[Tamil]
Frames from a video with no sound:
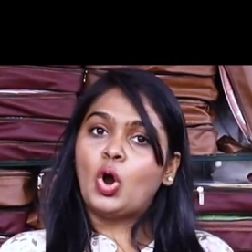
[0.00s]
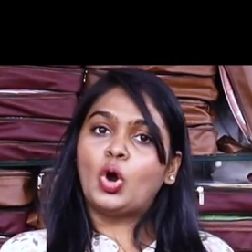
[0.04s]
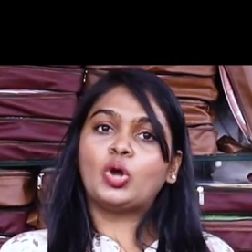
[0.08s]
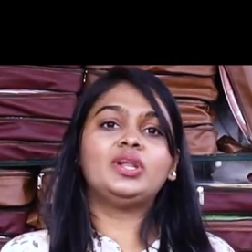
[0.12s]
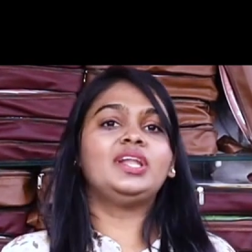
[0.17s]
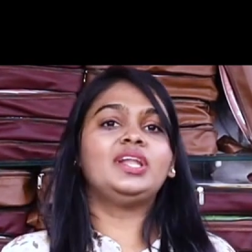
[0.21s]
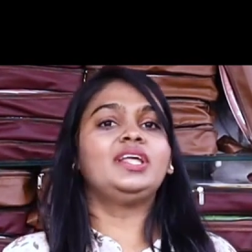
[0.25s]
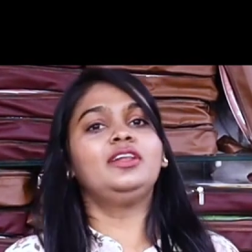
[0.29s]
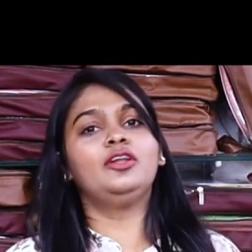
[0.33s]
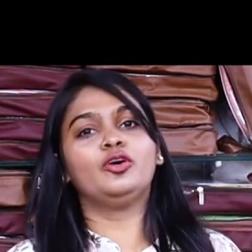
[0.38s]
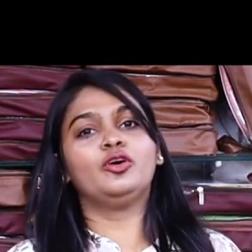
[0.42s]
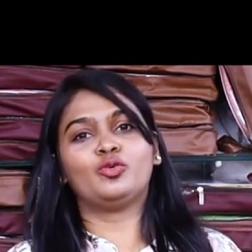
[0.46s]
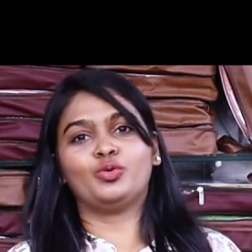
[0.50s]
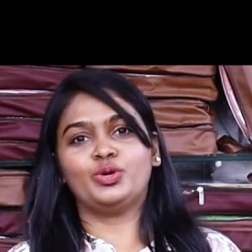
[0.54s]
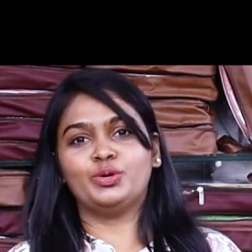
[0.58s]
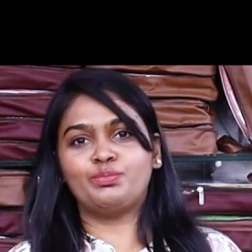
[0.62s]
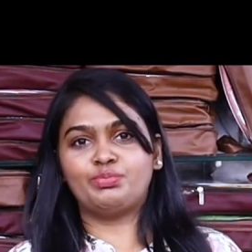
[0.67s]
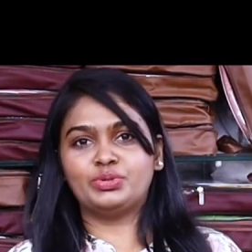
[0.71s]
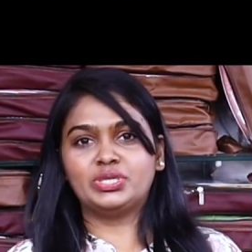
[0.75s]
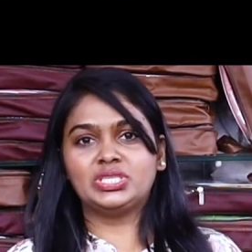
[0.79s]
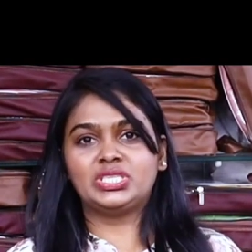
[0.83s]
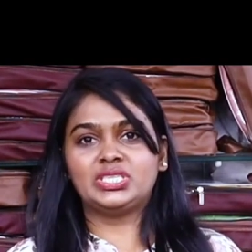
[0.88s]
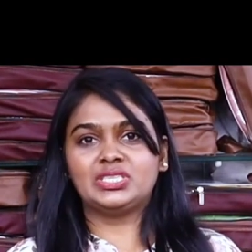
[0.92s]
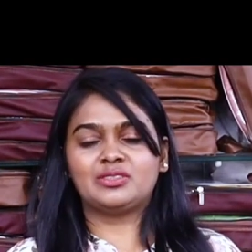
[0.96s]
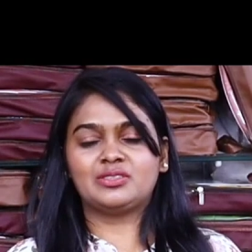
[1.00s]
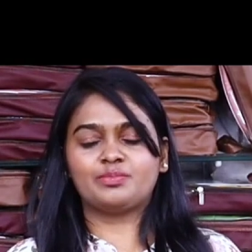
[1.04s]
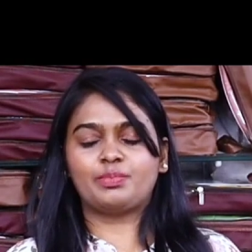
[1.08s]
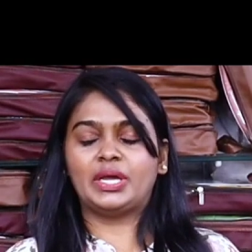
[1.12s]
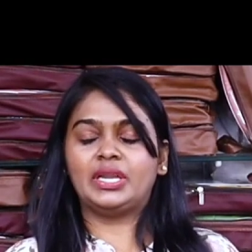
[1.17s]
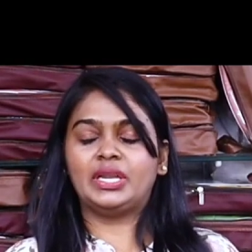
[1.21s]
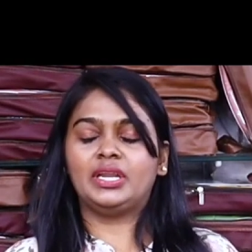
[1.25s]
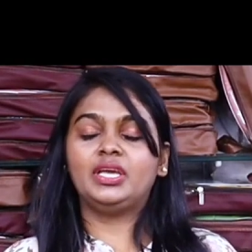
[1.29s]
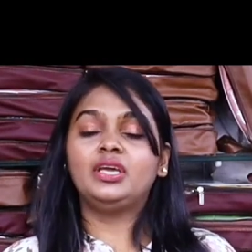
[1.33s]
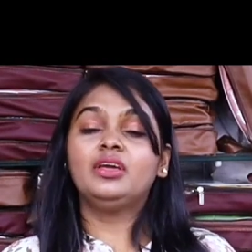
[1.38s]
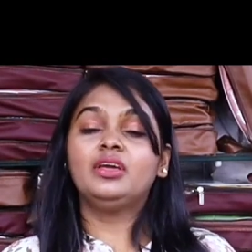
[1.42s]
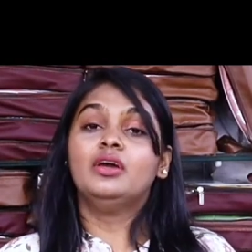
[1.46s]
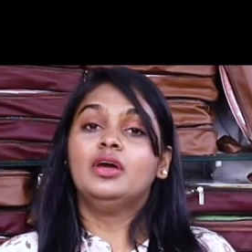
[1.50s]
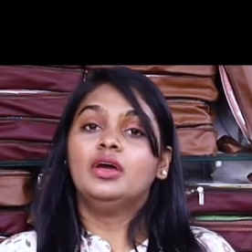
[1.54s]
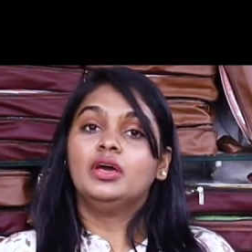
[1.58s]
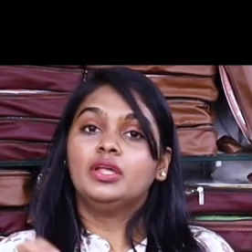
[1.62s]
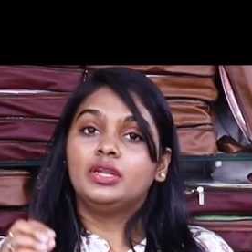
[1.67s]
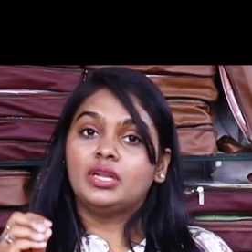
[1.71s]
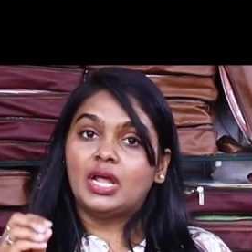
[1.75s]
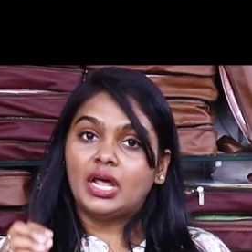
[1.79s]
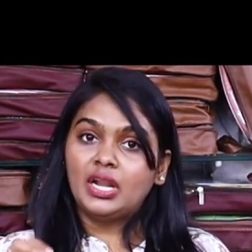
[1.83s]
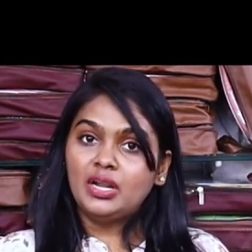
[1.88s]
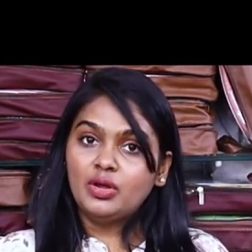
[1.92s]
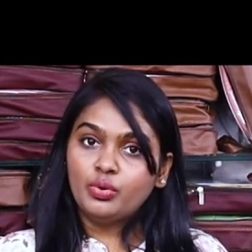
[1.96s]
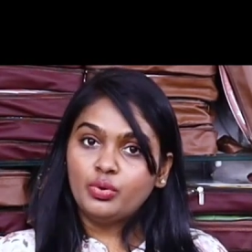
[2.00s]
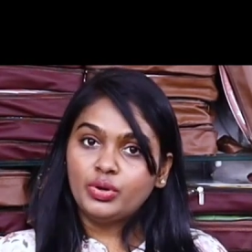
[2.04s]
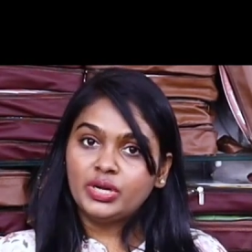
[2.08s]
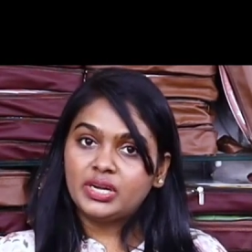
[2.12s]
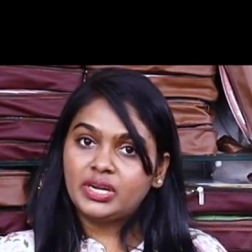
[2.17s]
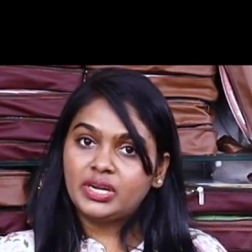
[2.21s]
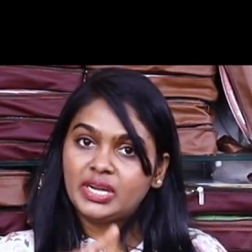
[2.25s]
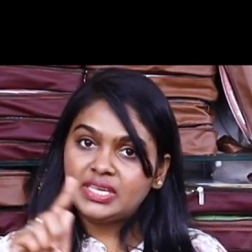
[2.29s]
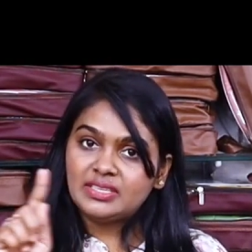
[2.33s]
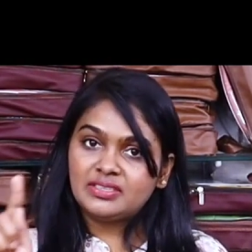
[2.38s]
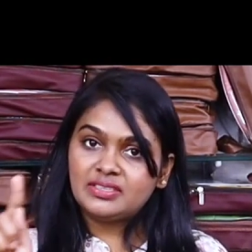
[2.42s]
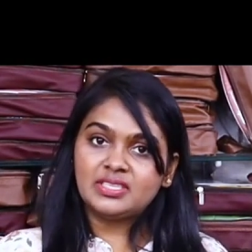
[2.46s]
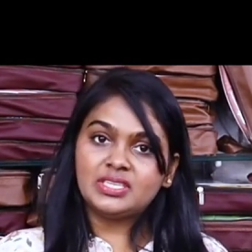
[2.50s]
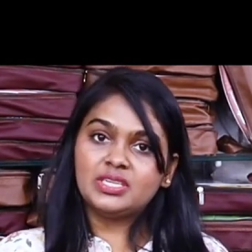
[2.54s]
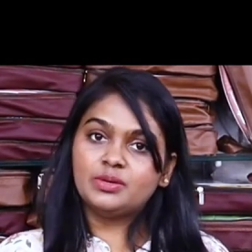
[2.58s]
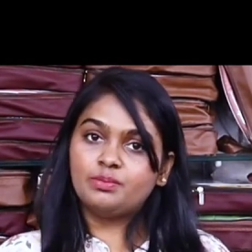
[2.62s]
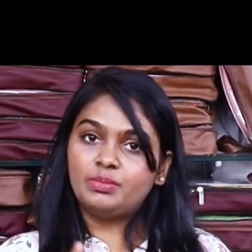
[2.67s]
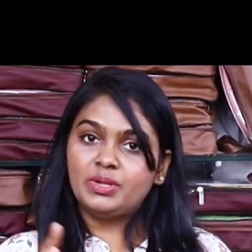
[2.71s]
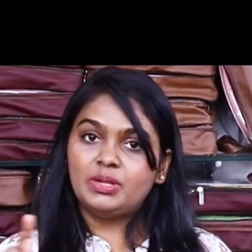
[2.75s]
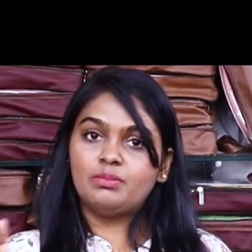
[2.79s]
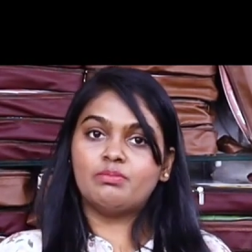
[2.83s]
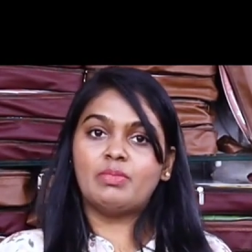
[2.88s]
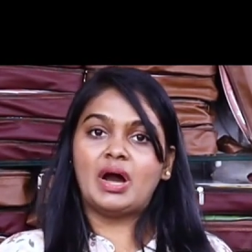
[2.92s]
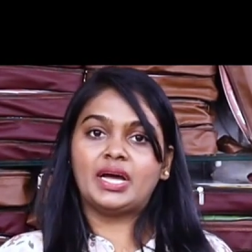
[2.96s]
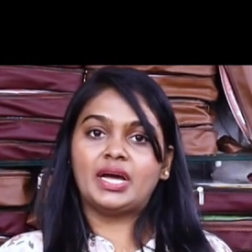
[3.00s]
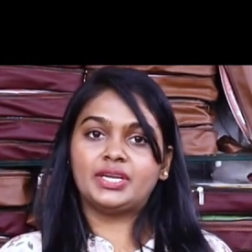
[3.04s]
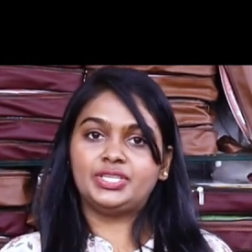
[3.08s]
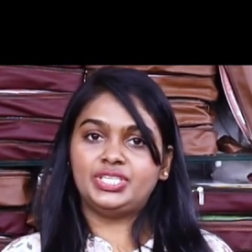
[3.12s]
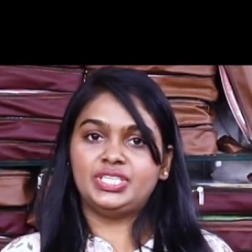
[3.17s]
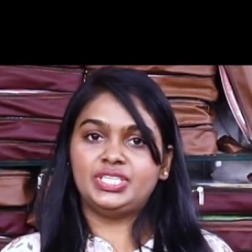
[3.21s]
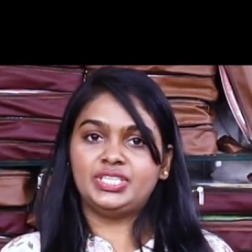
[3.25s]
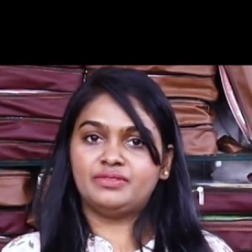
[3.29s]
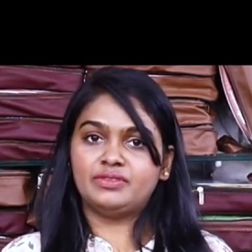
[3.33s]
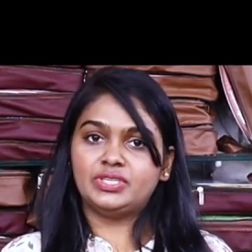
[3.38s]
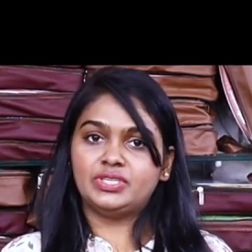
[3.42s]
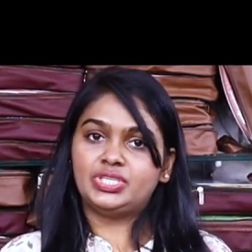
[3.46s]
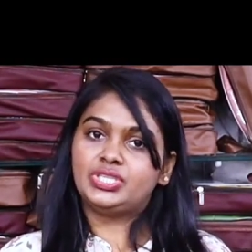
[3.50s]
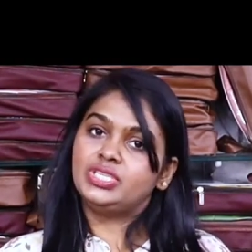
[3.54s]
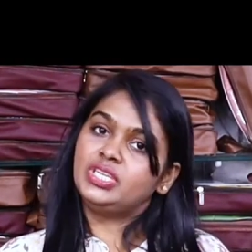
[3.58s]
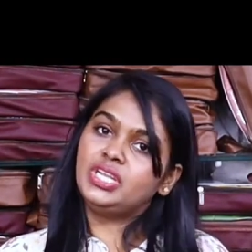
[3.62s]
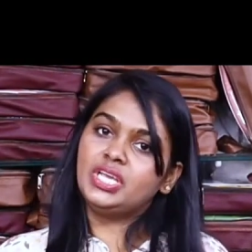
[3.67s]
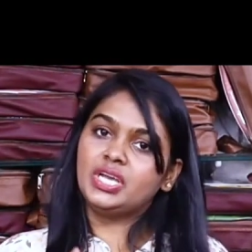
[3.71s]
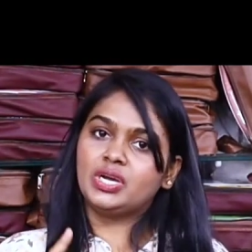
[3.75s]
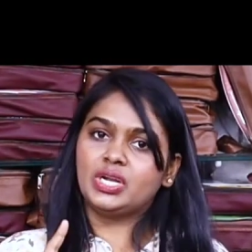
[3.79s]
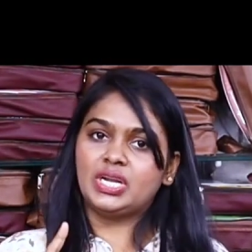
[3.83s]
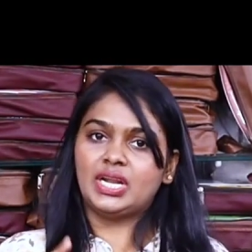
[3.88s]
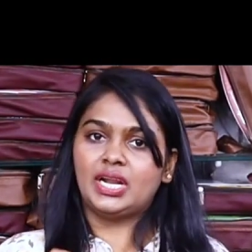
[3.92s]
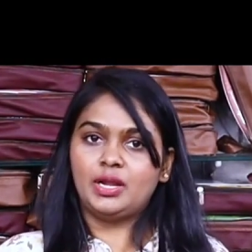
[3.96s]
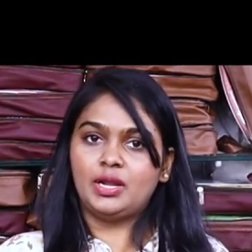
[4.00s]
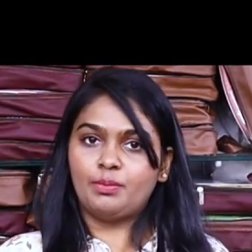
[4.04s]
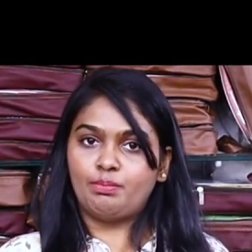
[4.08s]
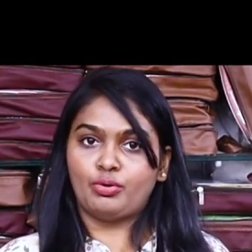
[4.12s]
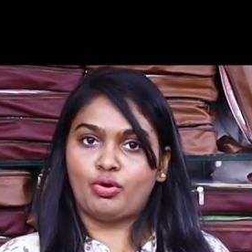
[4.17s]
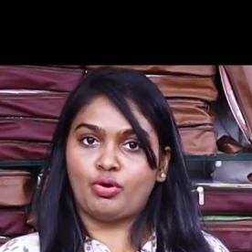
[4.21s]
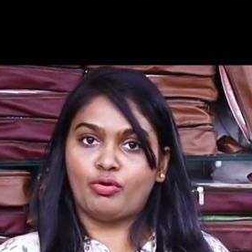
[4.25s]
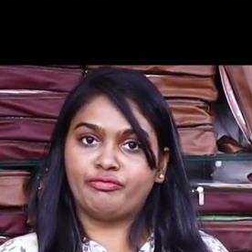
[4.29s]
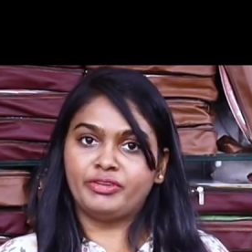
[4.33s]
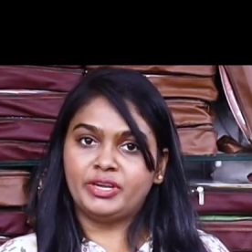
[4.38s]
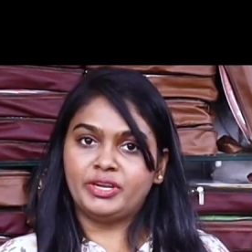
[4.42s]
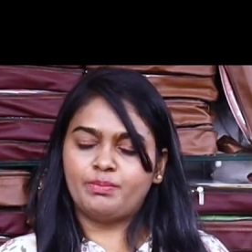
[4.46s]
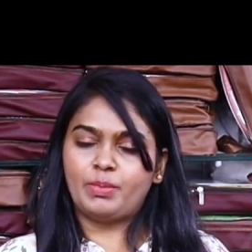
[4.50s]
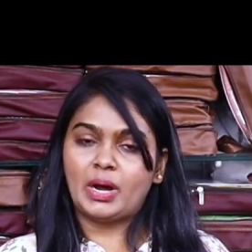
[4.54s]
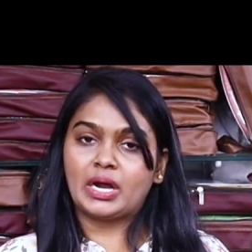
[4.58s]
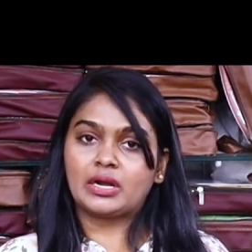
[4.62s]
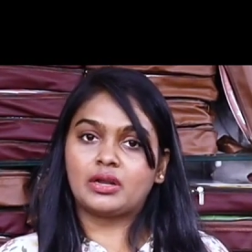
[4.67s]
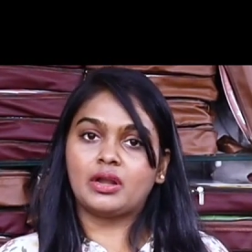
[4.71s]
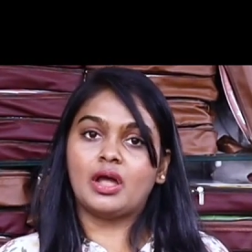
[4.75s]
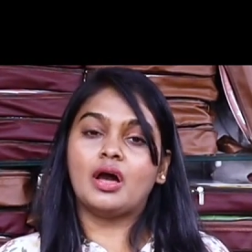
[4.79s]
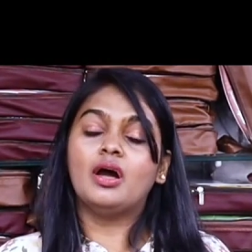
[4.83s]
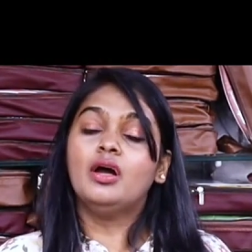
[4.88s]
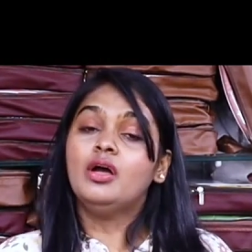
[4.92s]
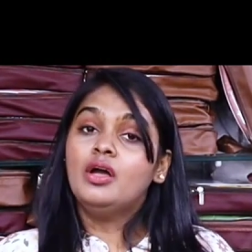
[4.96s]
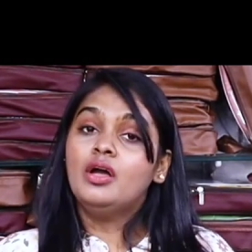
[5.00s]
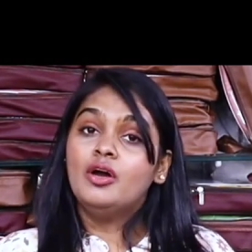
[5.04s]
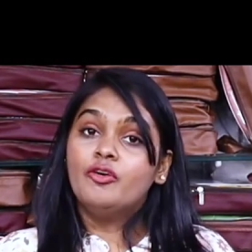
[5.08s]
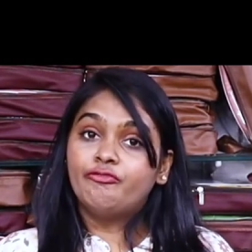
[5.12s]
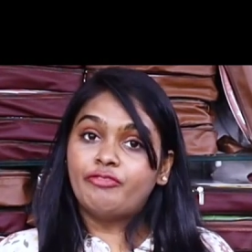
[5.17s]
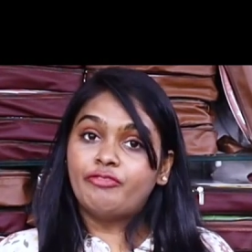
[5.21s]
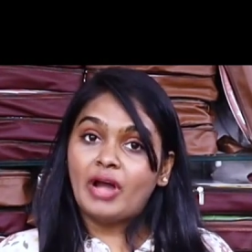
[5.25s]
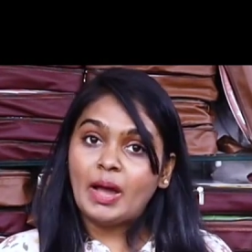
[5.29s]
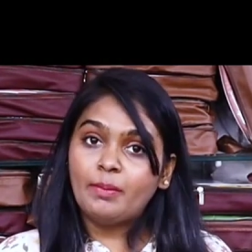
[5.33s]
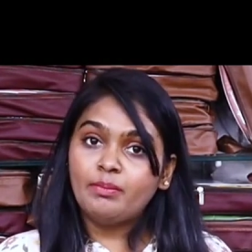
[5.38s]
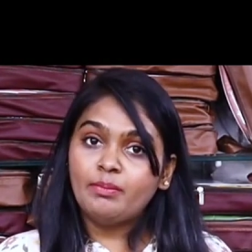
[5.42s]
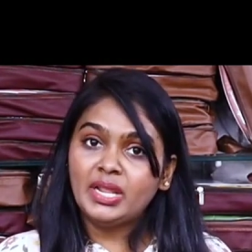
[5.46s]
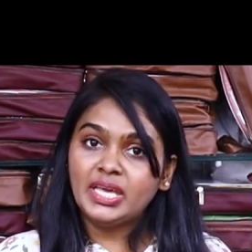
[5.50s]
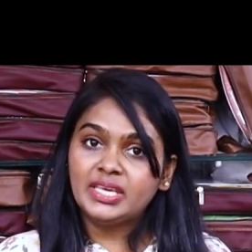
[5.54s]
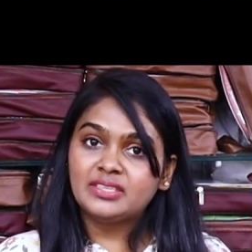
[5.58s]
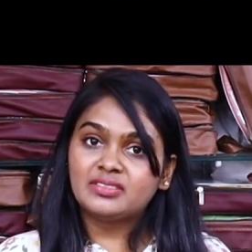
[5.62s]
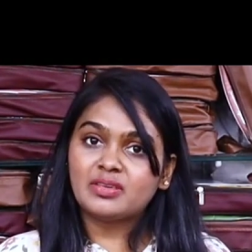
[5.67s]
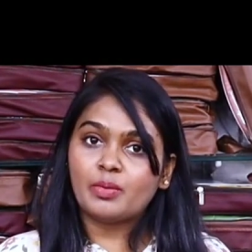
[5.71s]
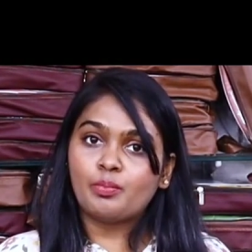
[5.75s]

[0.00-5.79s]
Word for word: ஆன்லைனில் கூட பர்ச்சேஸ் பண்ணி நல்ல ஒரு ரீசனபிள் மார்ஜினை வச்சு நீங்கள் நல்ல ப்ராஃபிட் பார்க்கலாம் ஃபேமிலிக்கு